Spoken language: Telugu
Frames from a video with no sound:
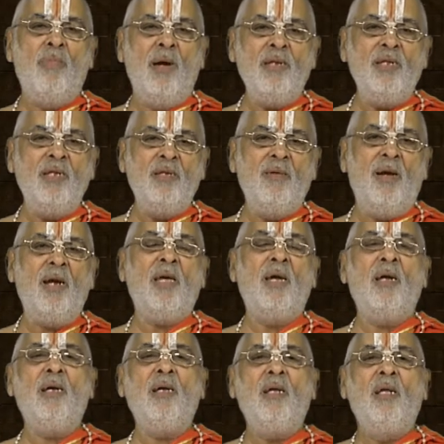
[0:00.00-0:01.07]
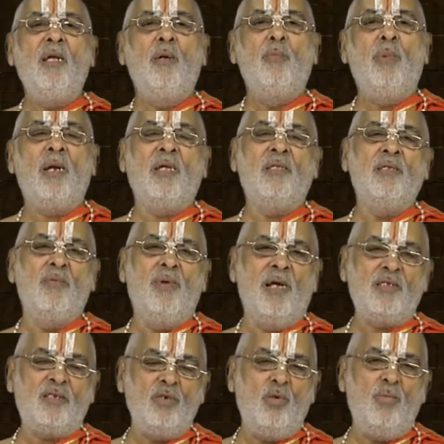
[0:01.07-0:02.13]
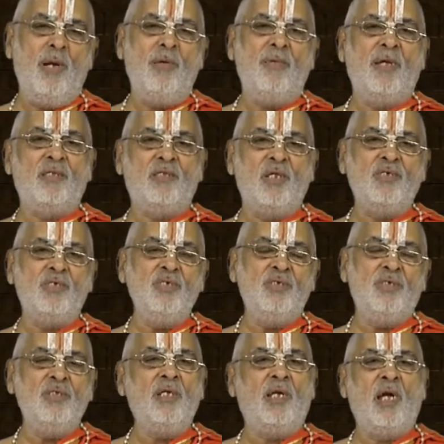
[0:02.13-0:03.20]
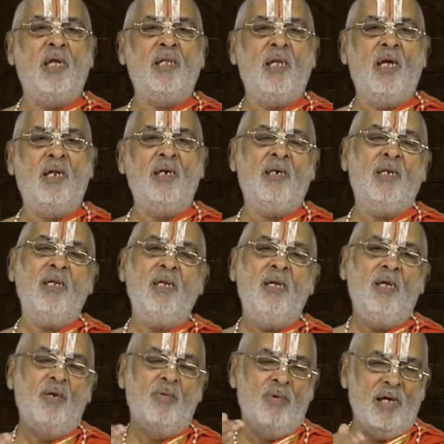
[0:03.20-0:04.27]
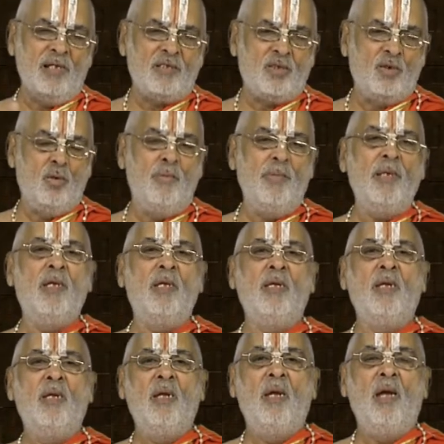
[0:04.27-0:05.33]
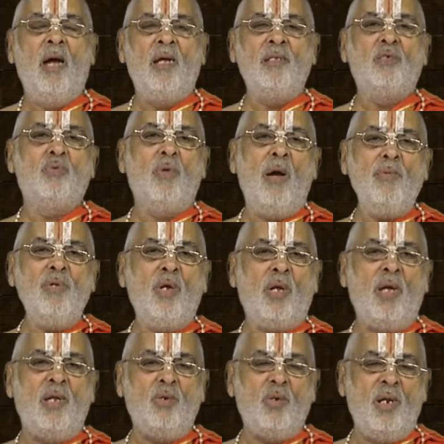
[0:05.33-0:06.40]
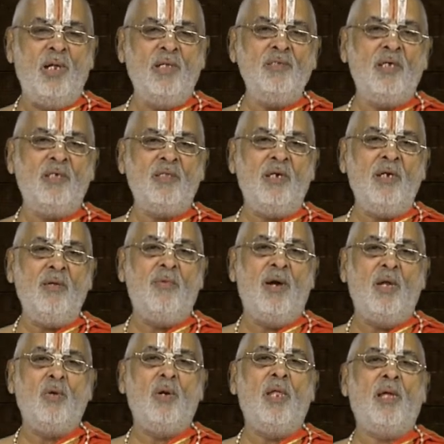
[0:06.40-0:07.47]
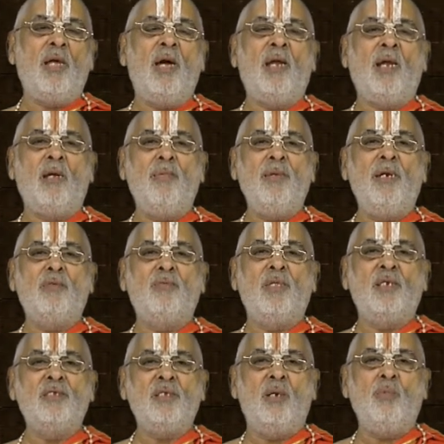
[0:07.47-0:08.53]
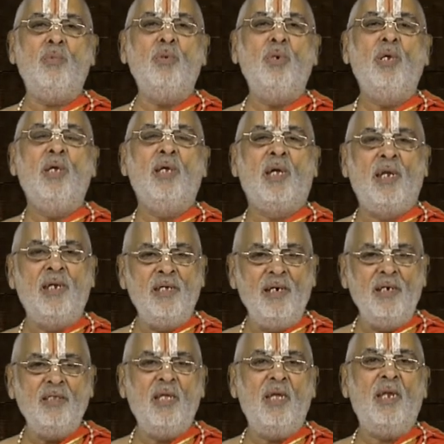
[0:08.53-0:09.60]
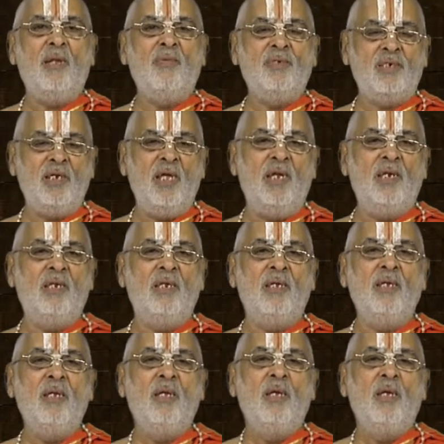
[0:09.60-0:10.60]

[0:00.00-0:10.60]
మరి ఈవేళ మరి అది వాస్తవమా వారు దర్శించింది కాదా అని అంటే వాస్తవమే అది స్వామి యొక్క అనుగ్రహం చేతనే వానులకు ఆ రకమైన దర్శనము కలిగినది అన్న విషయాన్ని